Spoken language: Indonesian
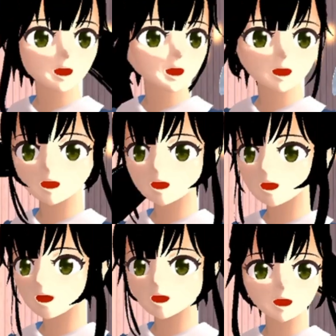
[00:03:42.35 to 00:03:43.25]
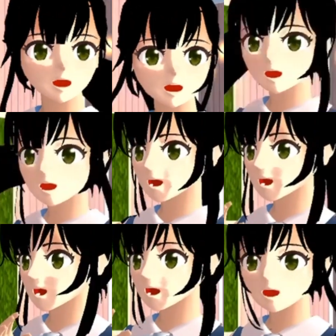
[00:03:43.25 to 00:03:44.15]
Apa benar
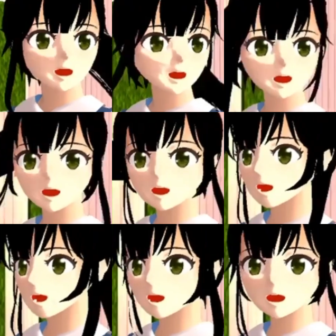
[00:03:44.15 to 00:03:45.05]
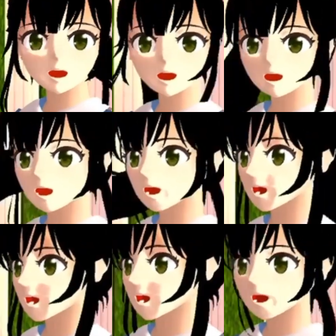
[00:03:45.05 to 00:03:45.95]
kamu yang
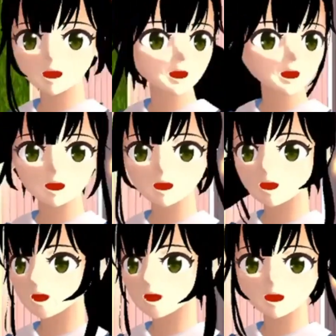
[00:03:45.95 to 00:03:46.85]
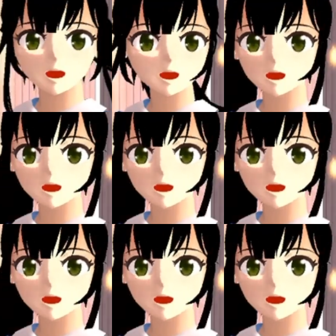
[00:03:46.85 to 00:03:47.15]
bernama Ana?